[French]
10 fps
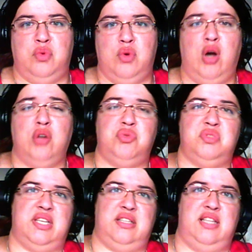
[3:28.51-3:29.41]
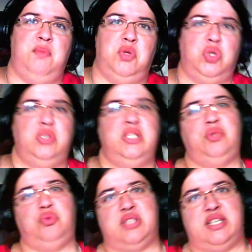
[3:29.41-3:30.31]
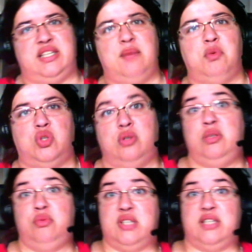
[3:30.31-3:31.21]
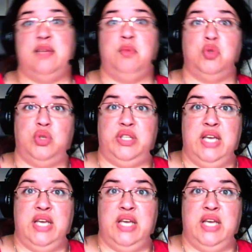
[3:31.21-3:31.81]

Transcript: Oh, tu serais tellement jolie, tu serais tellement jolie, tu serais tellement jolie.